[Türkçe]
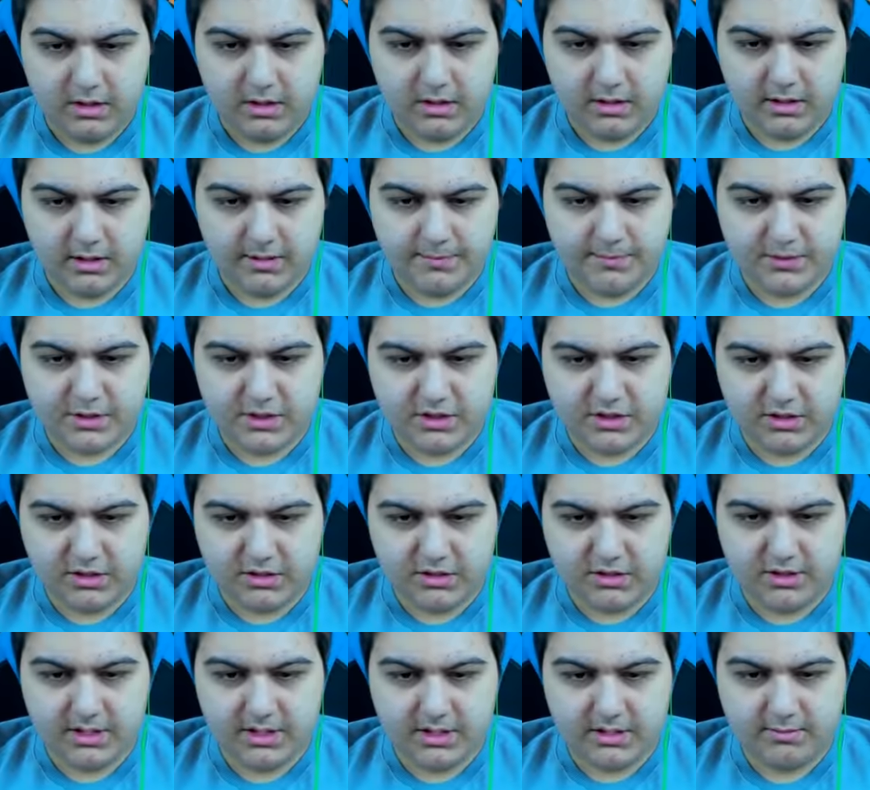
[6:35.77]
Yapıştır
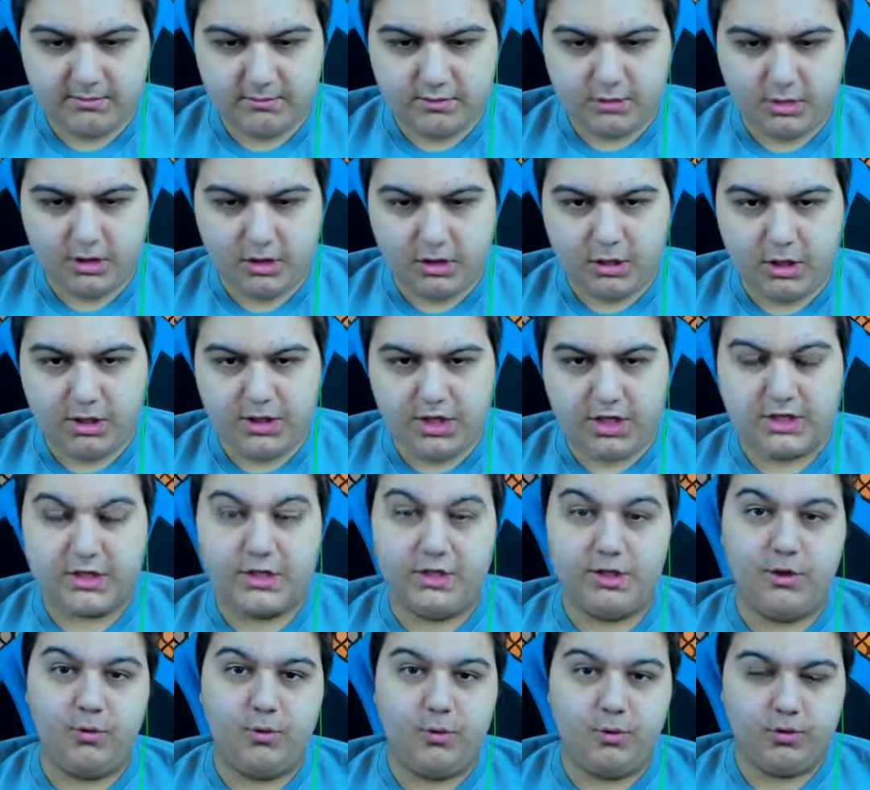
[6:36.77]
geldim. Aa
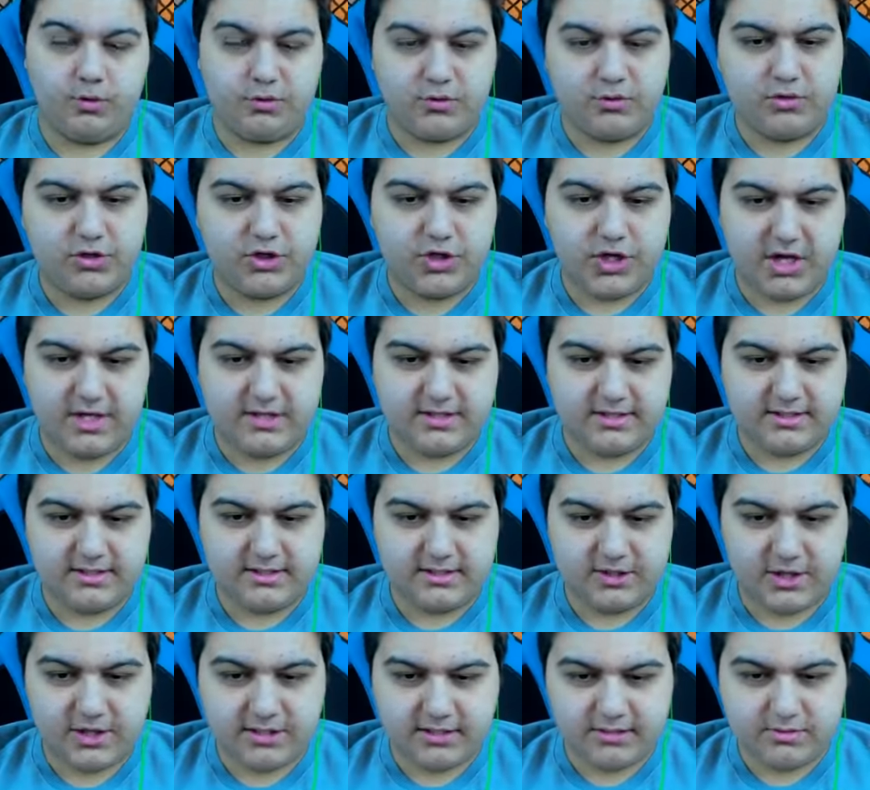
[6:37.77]
yakında doğduk. Şans
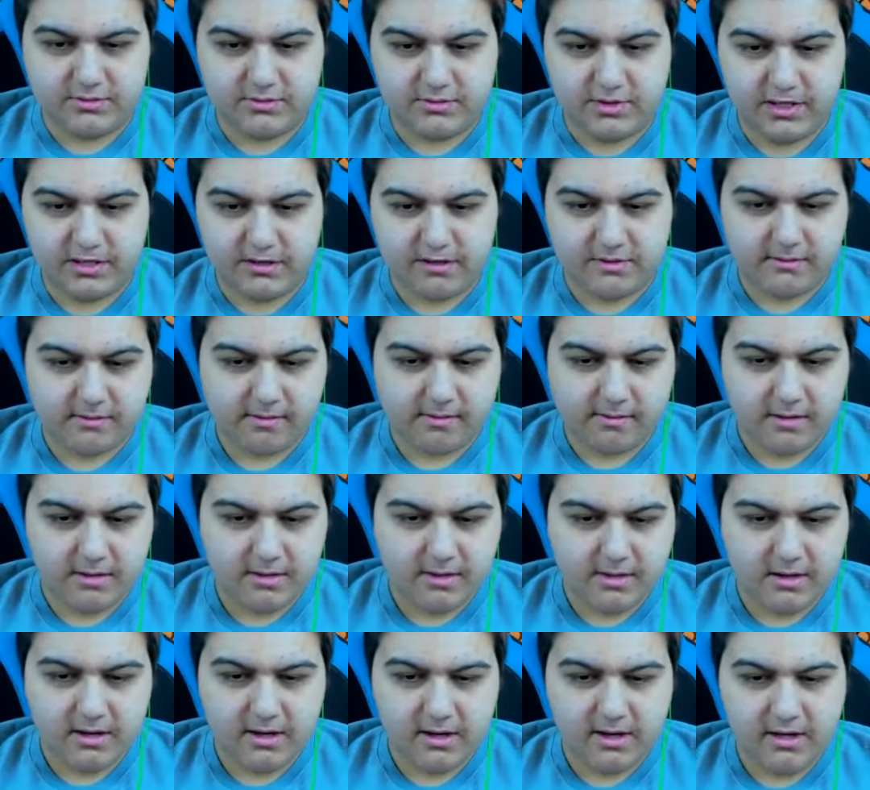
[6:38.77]
şans güzel.
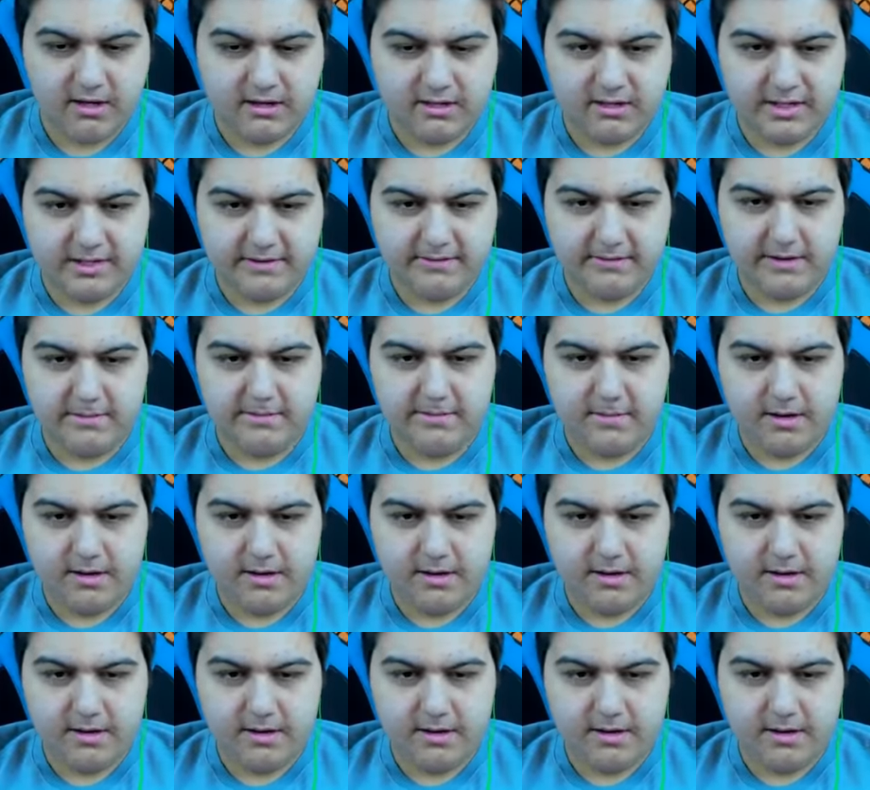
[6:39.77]
Devam.